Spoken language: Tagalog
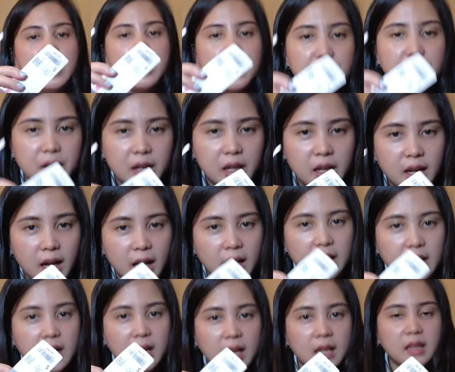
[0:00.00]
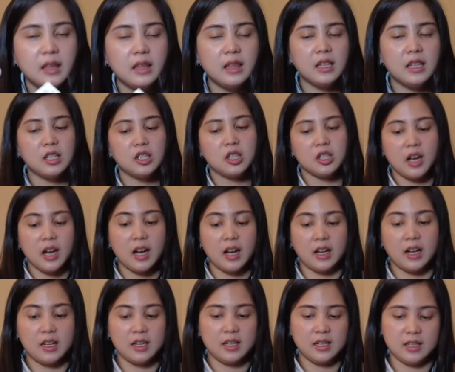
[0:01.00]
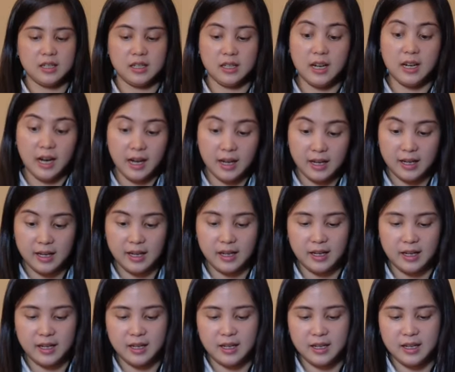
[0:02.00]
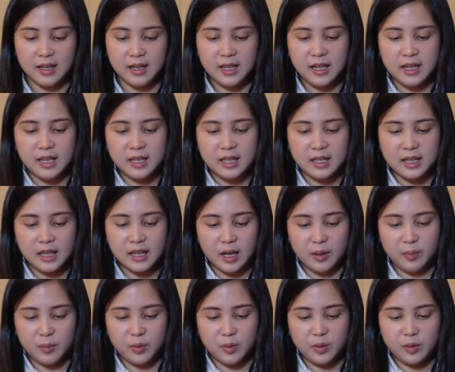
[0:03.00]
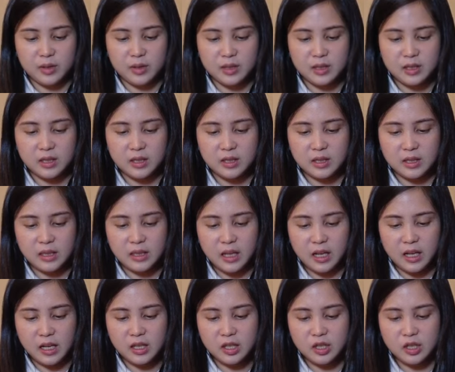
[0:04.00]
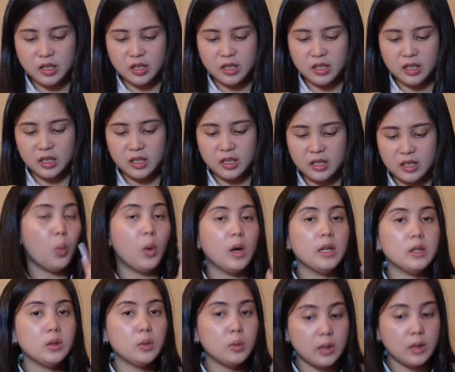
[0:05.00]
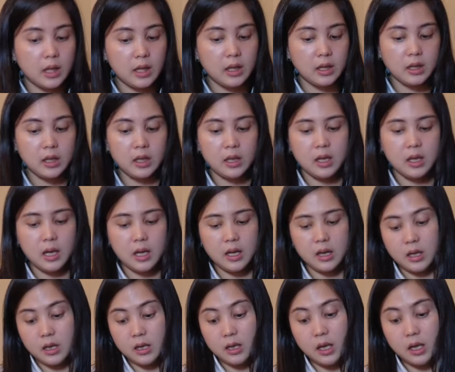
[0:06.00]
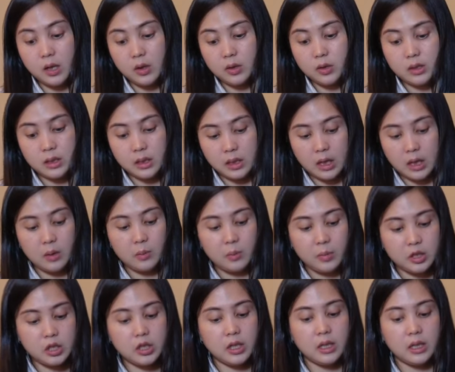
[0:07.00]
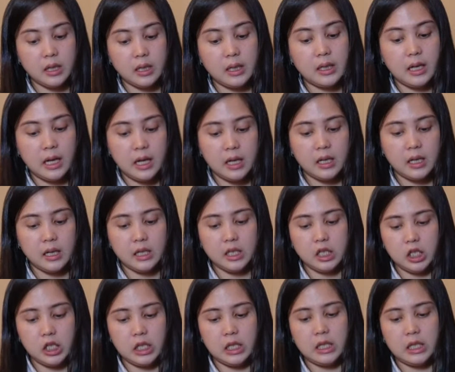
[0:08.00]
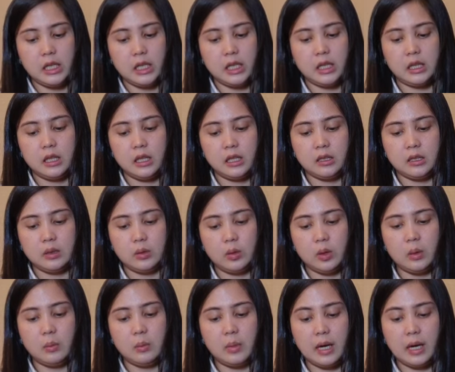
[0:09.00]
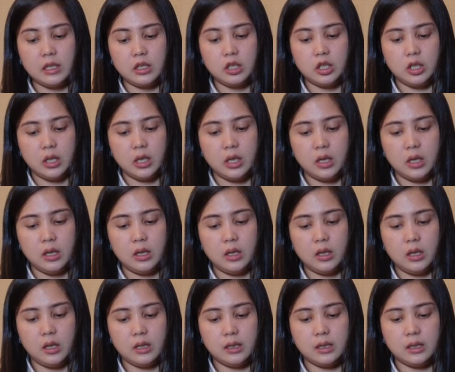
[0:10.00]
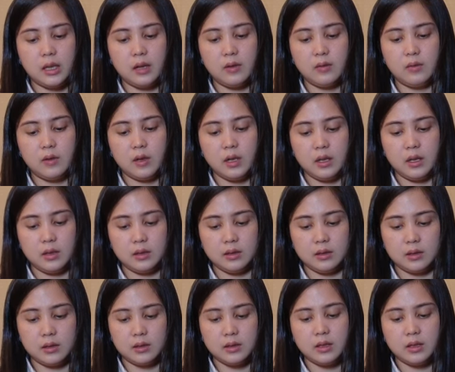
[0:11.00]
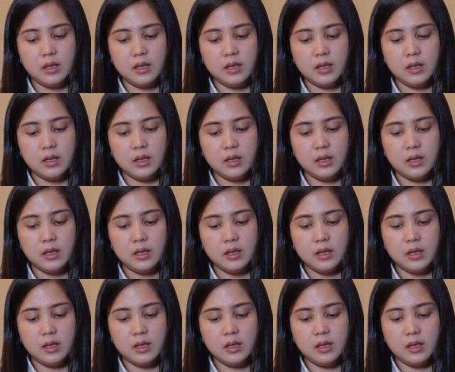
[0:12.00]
3,990 siya galing tapos, sinail siya ng 1,290 and then ngayon sinail pa siya ng 990. So, imagine the savings.